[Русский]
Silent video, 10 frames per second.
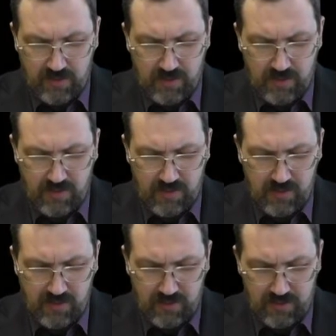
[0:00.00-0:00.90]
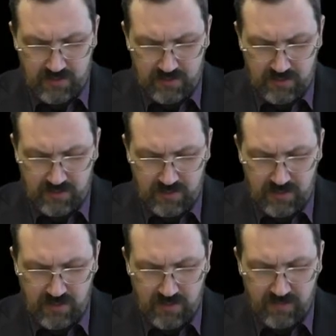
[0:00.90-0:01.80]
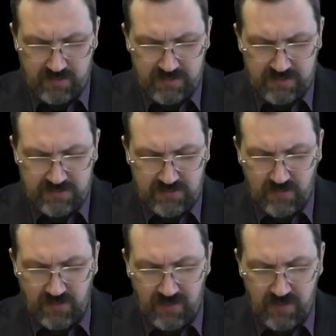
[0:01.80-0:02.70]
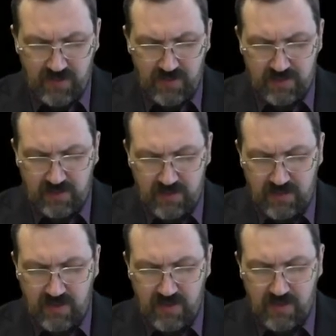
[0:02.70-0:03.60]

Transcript: и в этой истории, когда